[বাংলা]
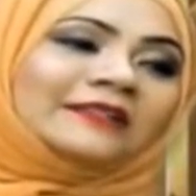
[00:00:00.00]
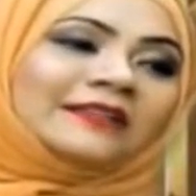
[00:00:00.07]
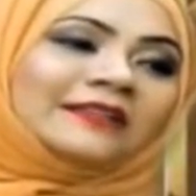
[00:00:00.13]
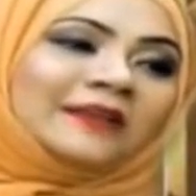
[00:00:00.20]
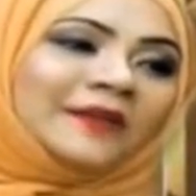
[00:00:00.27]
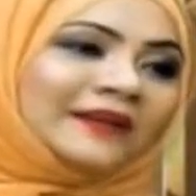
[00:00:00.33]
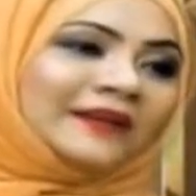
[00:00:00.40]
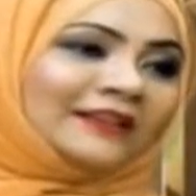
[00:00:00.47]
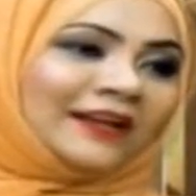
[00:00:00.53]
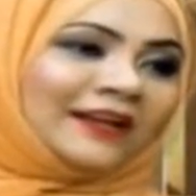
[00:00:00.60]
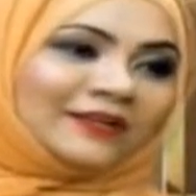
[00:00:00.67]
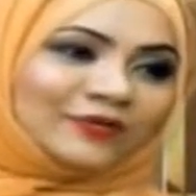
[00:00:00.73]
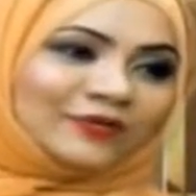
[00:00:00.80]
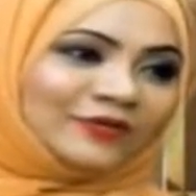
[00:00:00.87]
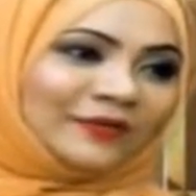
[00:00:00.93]
এর সাথে আবার একটা
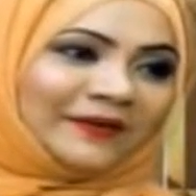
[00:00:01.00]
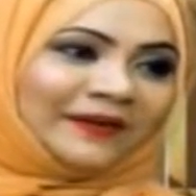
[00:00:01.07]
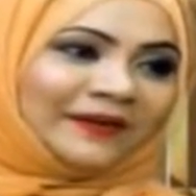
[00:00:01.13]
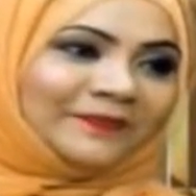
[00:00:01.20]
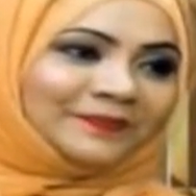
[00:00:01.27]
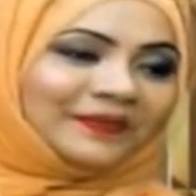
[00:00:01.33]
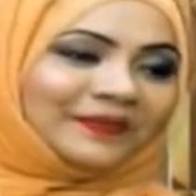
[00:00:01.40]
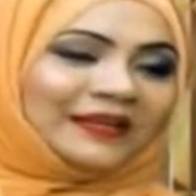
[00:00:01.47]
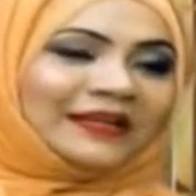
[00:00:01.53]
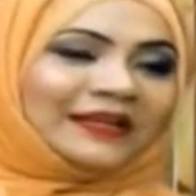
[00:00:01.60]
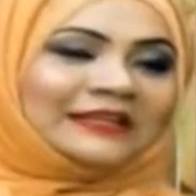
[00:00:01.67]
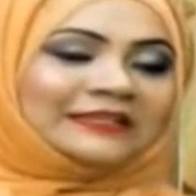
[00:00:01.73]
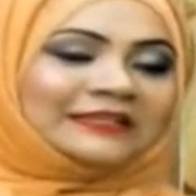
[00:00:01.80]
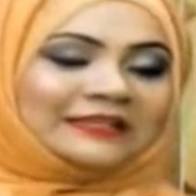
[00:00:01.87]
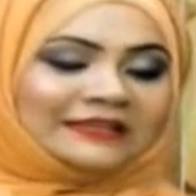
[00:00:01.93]
কাজ করতে পারে
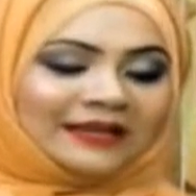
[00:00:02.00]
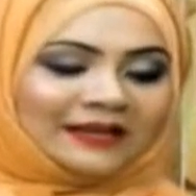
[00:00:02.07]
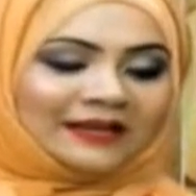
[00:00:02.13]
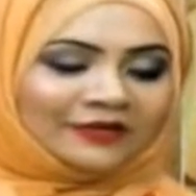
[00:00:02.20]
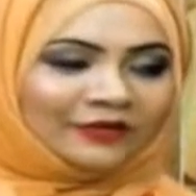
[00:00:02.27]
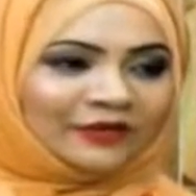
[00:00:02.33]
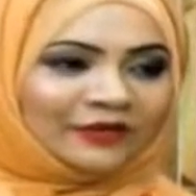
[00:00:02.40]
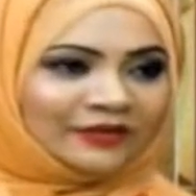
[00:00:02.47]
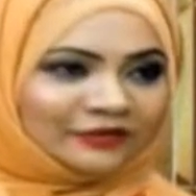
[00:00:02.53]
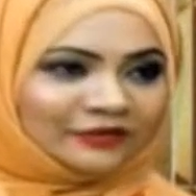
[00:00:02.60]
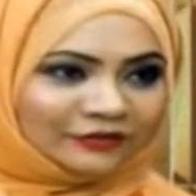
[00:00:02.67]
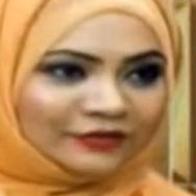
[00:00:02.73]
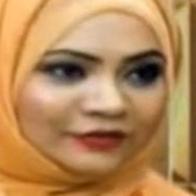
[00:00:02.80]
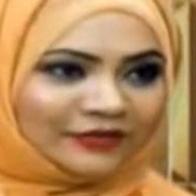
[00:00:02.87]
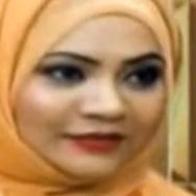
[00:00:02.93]
যে যারা ধরে
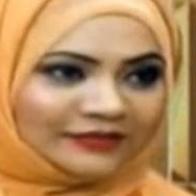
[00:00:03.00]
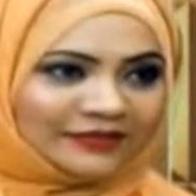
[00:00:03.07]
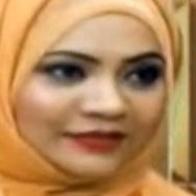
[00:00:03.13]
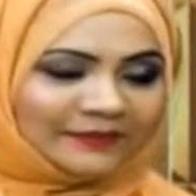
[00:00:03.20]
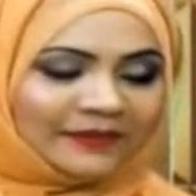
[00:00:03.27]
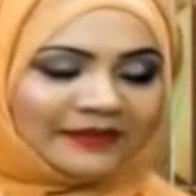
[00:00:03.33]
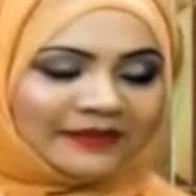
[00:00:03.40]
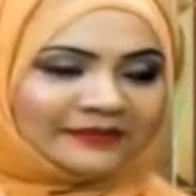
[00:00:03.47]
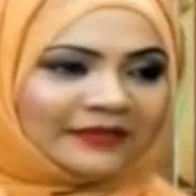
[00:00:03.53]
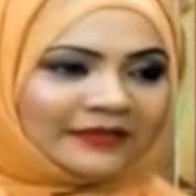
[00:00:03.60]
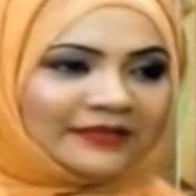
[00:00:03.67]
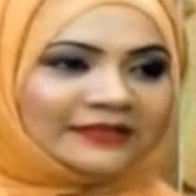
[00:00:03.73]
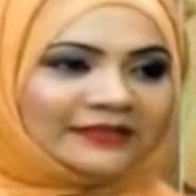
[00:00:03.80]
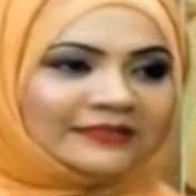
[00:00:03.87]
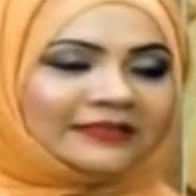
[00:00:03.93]
ইনসুলিন নিচ্ছে বা
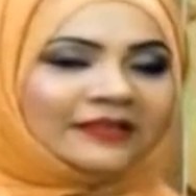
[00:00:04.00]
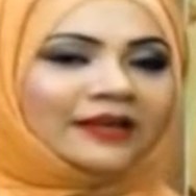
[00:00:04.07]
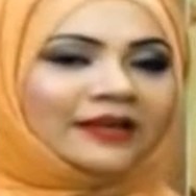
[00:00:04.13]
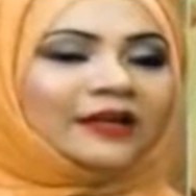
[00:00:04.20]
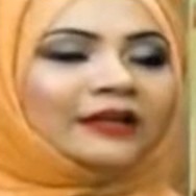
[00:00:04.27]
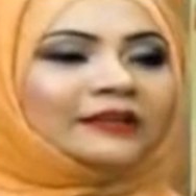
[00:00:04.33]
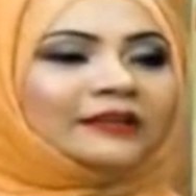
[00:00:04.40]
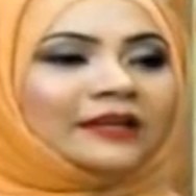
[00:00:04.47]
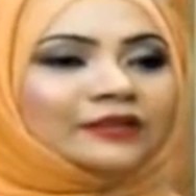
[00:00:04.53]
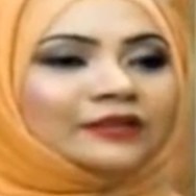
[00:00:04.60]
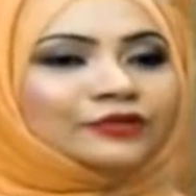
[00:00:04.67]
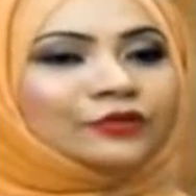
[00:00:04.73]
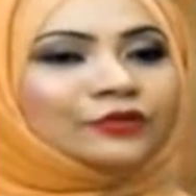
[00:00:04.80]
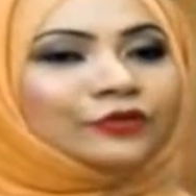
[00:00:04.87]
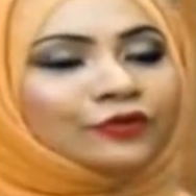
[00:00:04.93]
যাই নিচ্ছে তারা
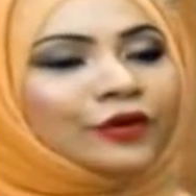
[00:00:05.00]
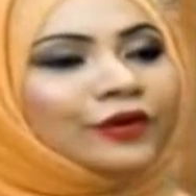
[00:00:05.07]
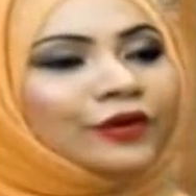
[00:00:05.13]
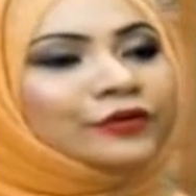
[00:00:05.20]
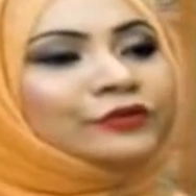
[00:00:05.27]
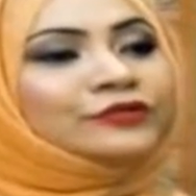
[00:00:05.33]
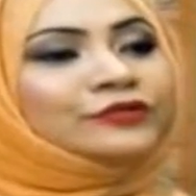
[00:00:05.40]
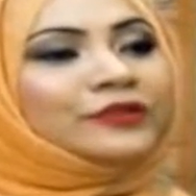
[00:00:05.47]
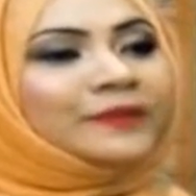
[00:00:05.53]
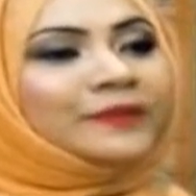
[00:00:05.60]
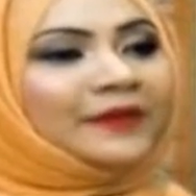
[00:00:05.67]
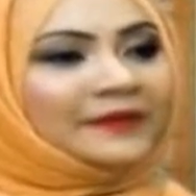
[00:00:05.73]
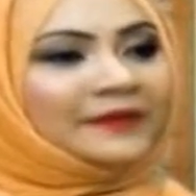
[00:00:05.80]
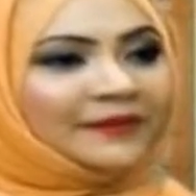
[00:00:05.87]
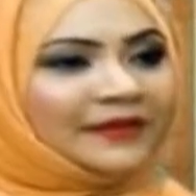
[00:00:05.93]
যদি কোনো কারণে ডোজটা
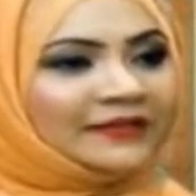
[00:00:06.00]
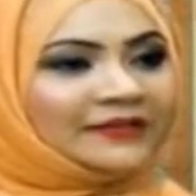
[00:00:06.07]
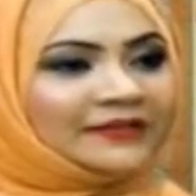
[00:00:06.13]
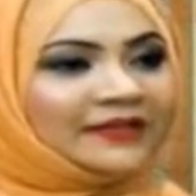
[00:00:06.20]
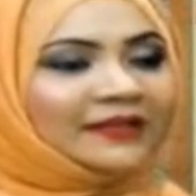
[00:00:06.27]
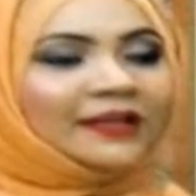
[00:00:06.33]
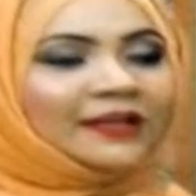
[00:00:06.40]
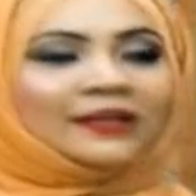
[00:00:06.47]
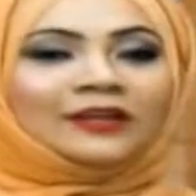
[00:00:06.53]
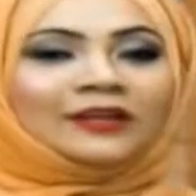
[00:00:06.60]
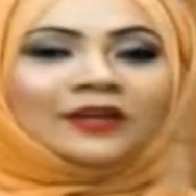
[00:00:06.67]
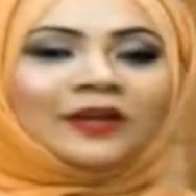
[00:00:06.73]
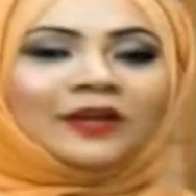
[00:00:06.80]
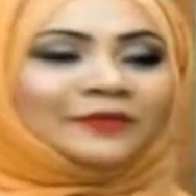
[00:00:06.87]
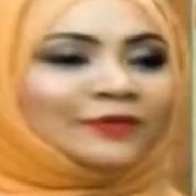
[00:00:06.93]
বেড়ে যায়
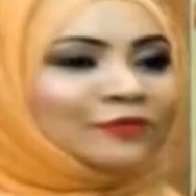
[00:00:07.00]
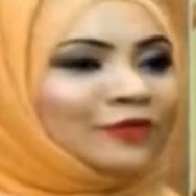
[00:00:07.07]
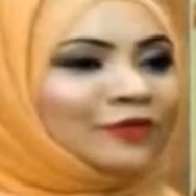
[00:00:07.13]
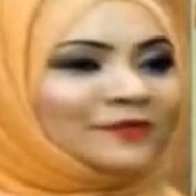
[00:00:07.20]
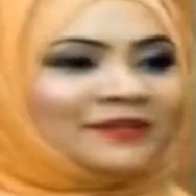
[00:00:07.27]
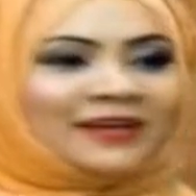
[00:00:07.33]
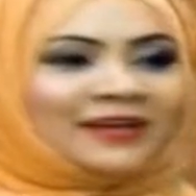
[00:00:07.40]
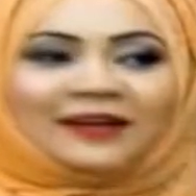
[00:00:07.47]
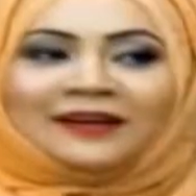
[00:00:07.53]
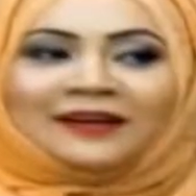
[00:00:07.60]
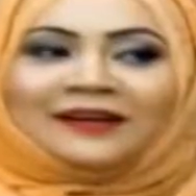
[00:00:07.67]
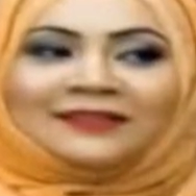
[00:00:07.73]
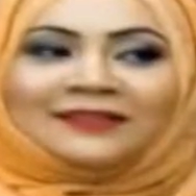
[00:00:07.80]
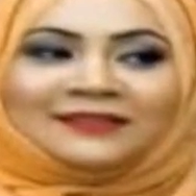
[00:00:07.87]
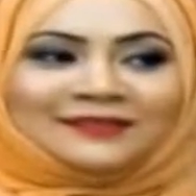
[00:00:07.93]
তাহলে আমাদের রু আফজার এক
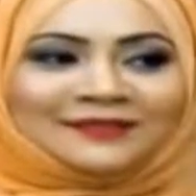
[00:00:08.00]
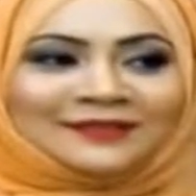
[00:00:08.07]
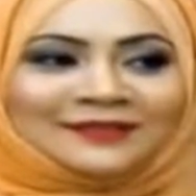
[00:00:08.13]
গ্লাস